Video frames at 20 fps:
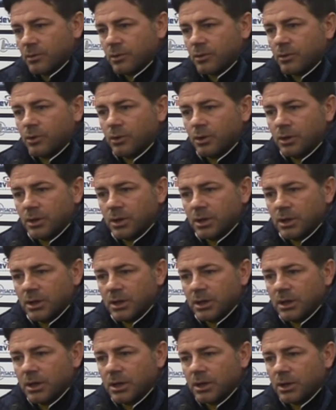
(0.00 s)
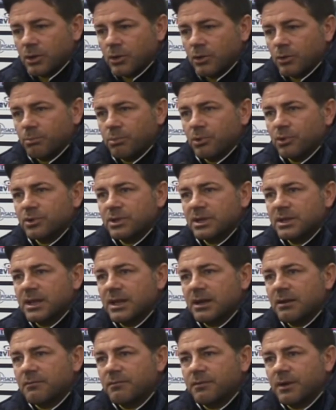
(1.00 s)
Col, col
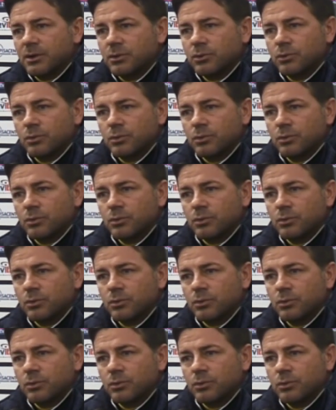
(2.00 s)
Pontedera hanno fatto,